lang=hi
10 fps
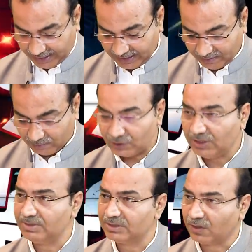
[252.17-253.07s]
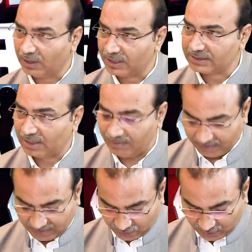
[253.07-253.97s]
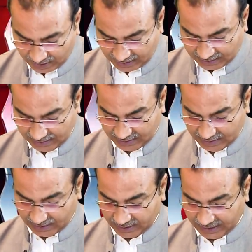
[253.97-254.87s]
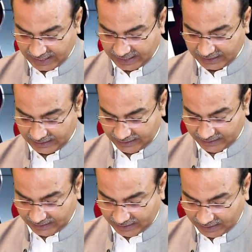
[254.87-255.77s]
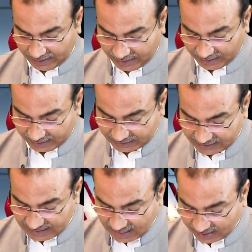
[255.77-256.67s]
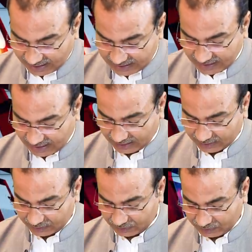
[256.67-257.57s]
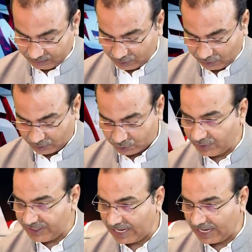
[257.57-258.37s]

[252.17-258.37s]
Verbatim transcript: एक मुस्लिम स्कॉलर इसका मेंबर होगा एक सिया या जो सुन्नी